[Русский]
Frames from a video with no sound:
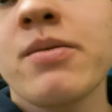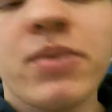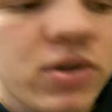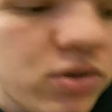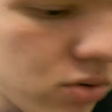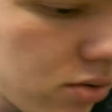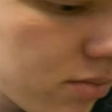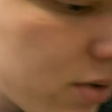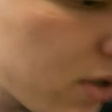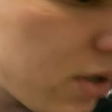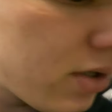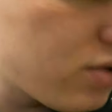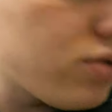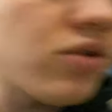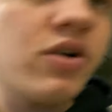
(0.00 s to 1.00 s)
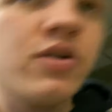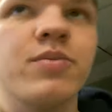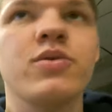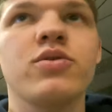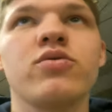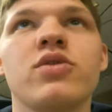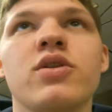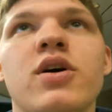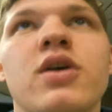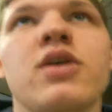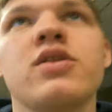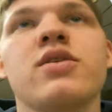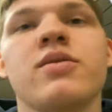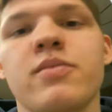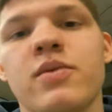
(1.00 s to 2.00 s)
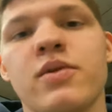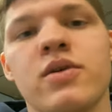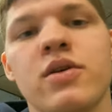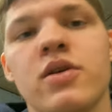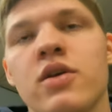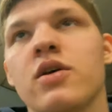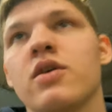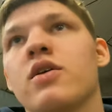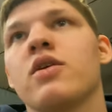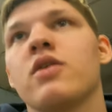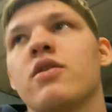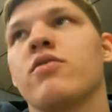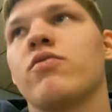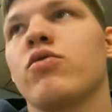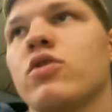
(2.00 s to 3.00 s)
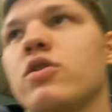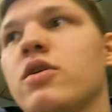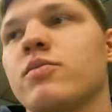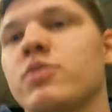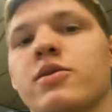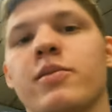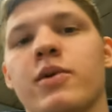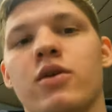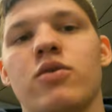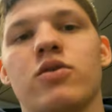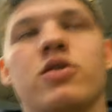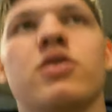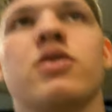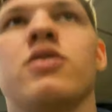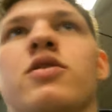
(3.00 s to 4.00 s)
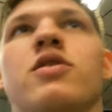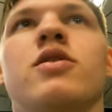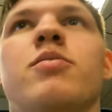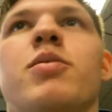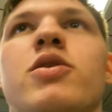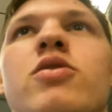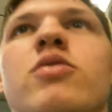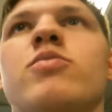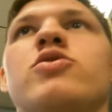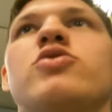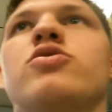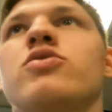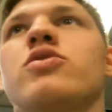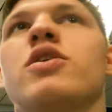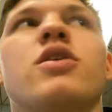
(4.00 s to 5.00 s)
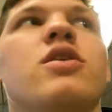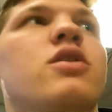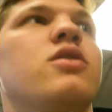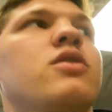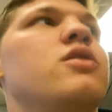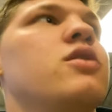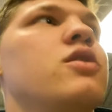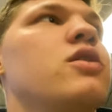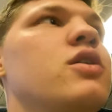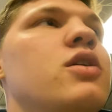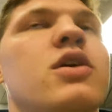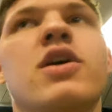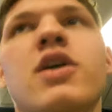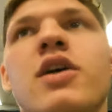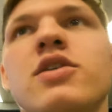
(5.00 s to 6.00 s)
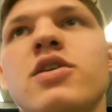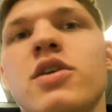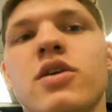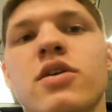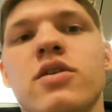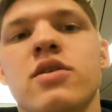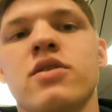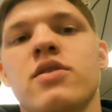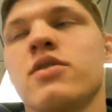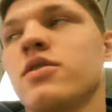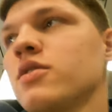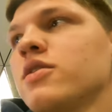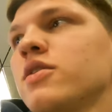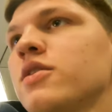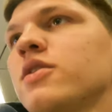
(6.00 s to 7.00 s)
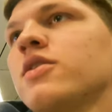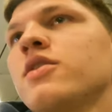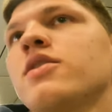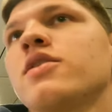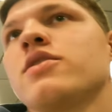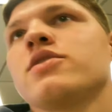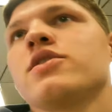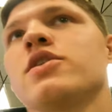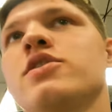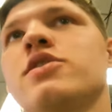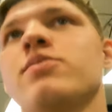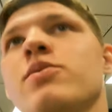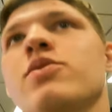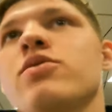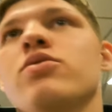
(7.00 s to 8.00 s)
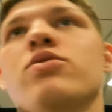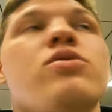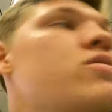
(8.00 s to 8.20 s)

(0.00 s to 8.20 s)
Потом 40 минут на этом водном самолете. И потом еще на катере 10 минут.